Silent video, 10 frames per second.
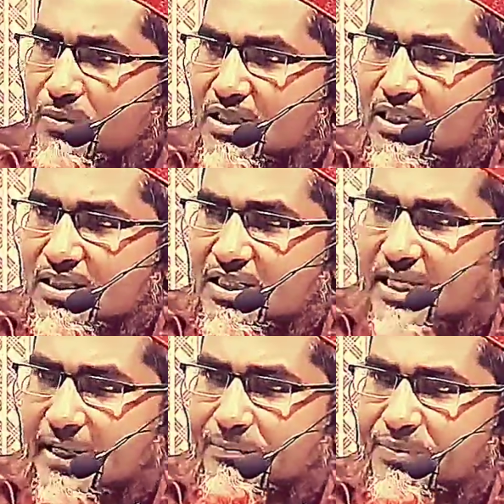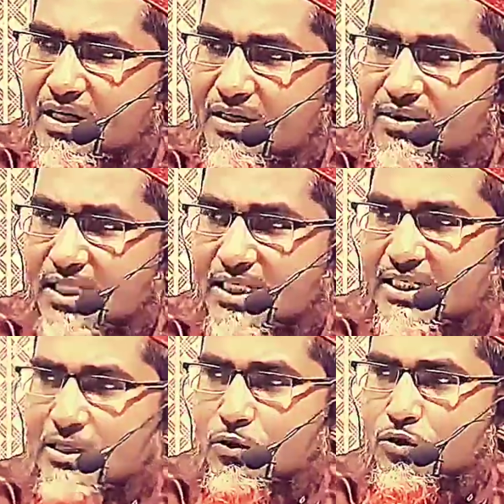তোমরা তাদেরকে
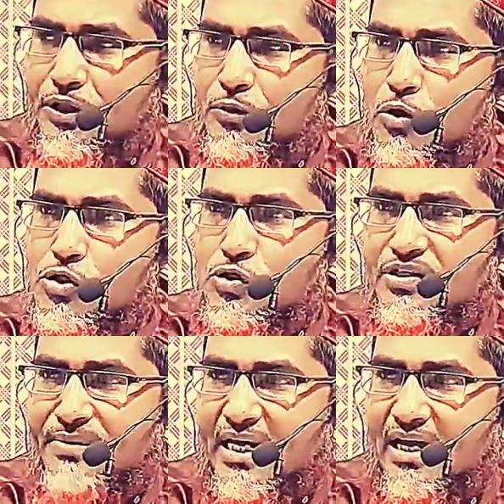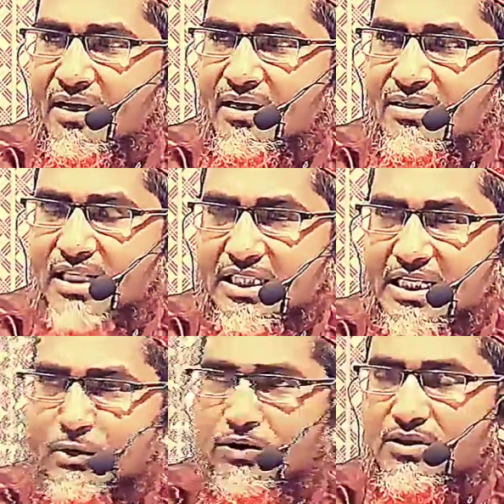তাদেরকে কোনোদিন কষ্ট দেবে না
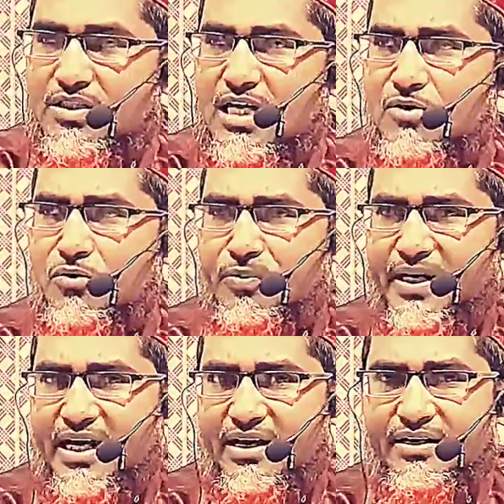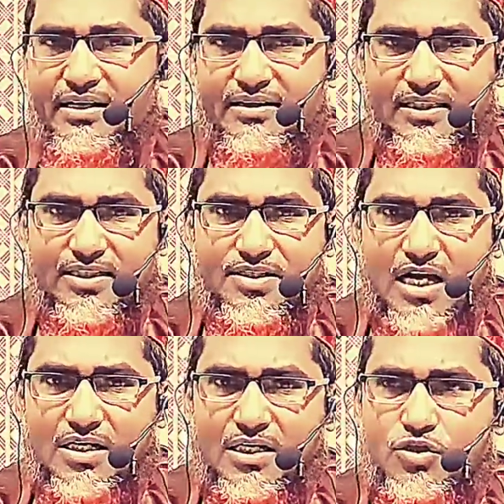তাদেরকে অত্যাচার করবে না তাদের
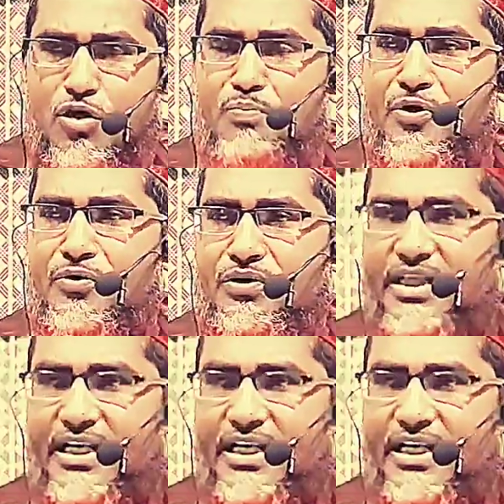শারীরিক সম্পর্ক